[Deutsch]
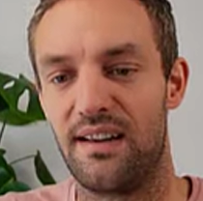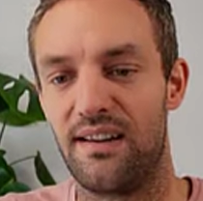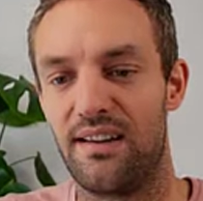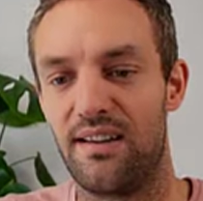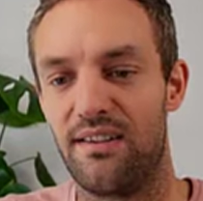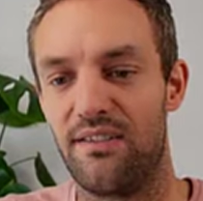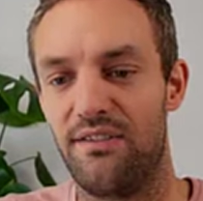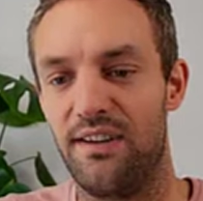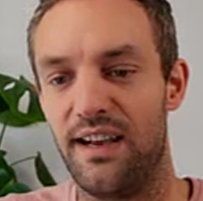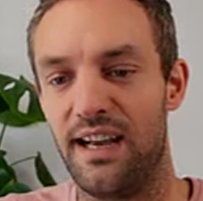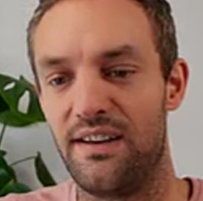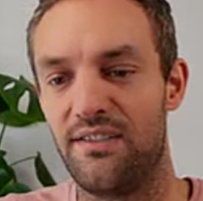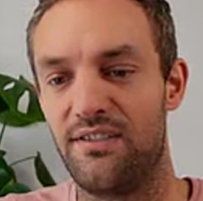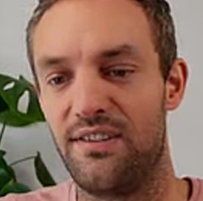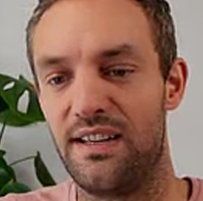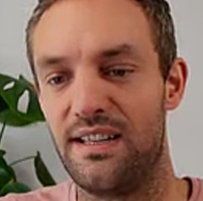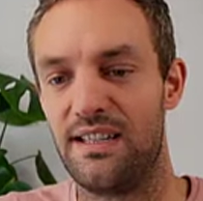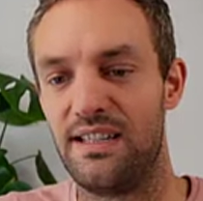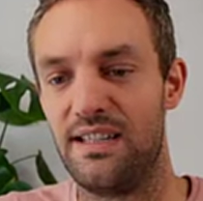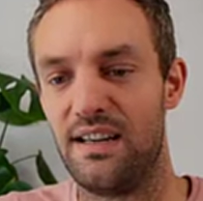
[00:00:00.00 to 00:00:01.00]
werden
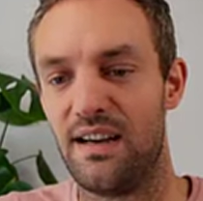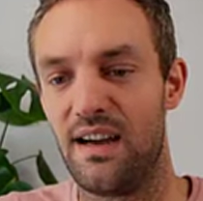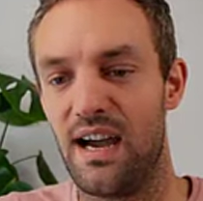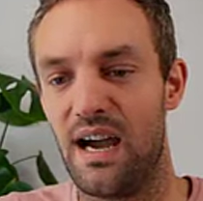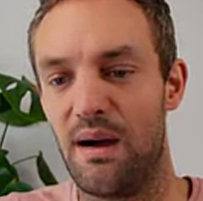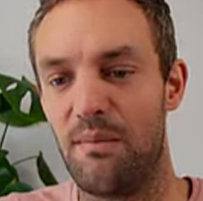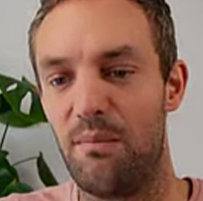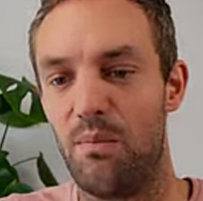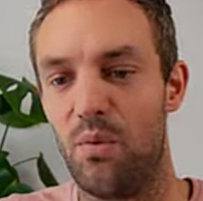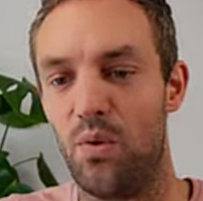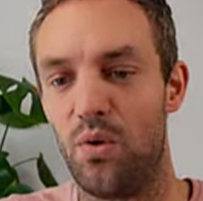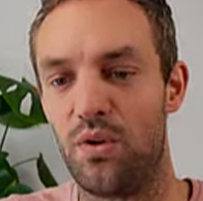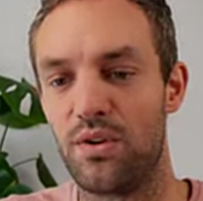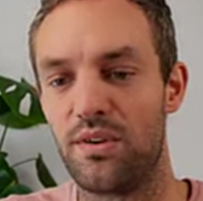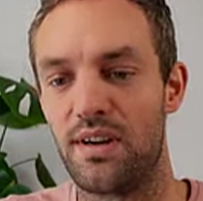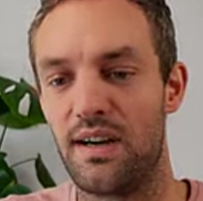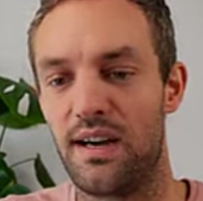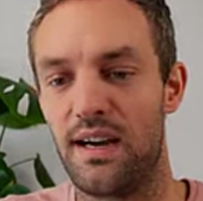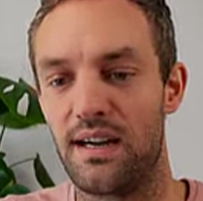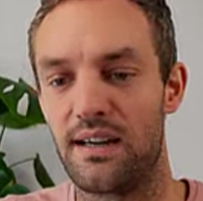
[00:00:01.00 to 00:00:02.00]
wir hier am
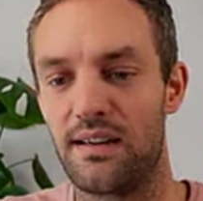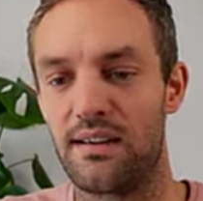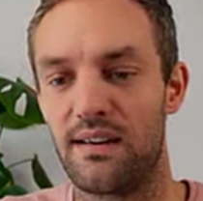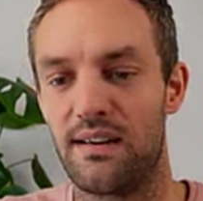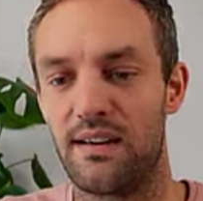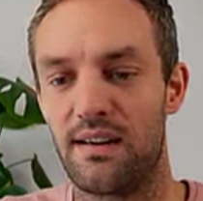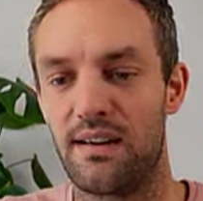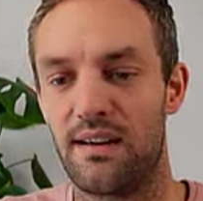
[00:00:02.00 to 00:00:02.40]
Montag